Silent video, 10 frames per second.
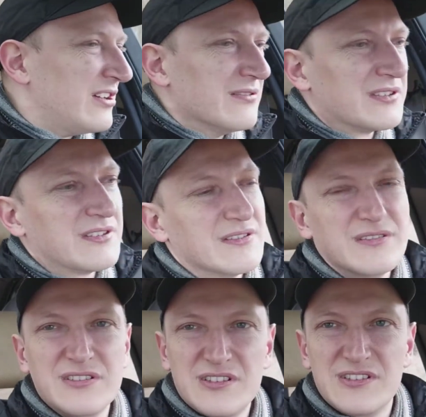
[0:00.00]
Вот
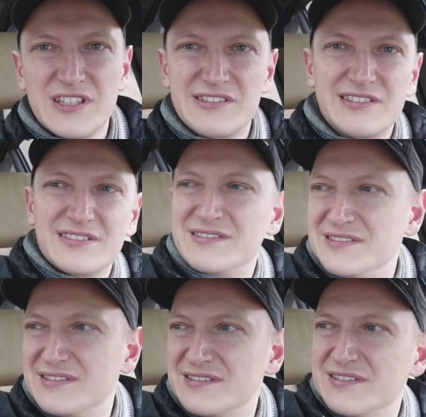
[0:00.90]
сейчас этот
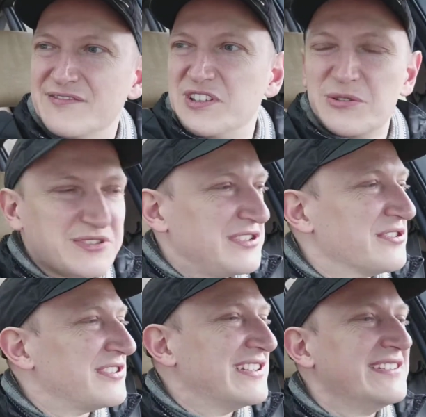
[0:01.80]
вирус
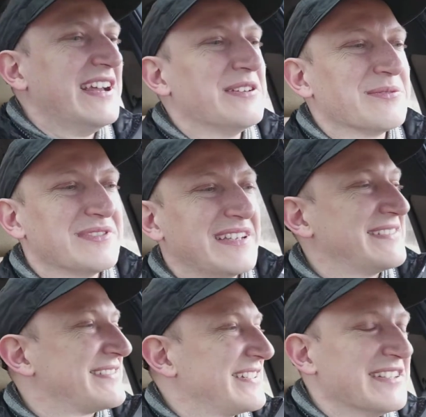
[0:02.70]
идет, нельзя никуда из
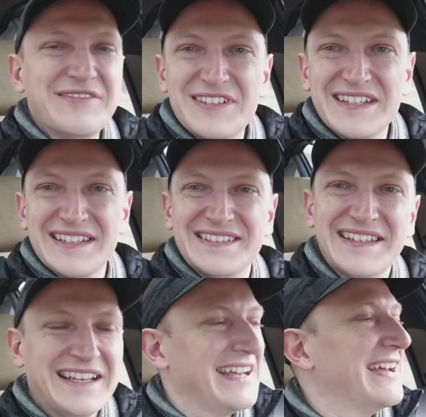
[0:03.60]
страны выехать.
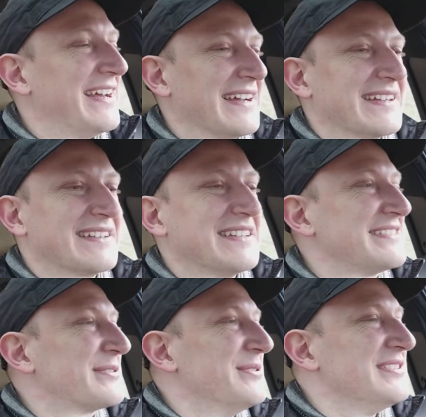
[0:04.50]
А когда
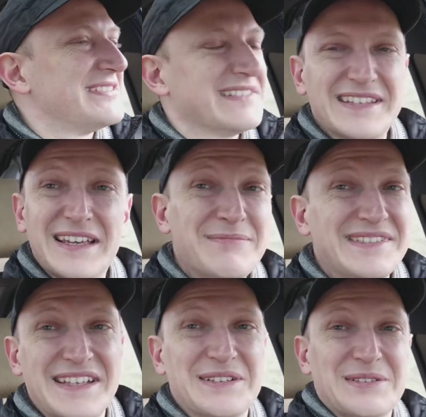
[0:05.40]
закончится, я
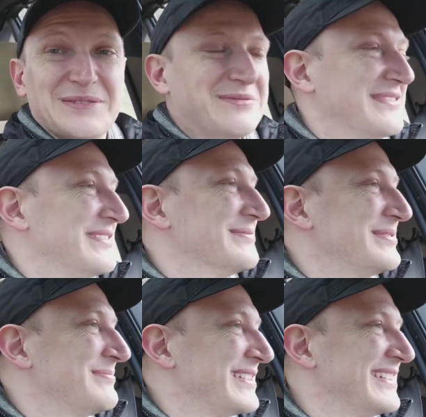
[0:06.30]
обязательно
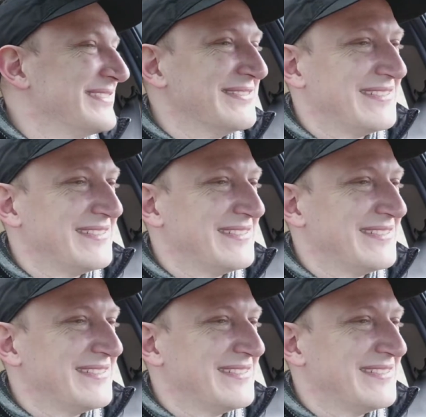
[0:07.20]
куда-нибудь поеду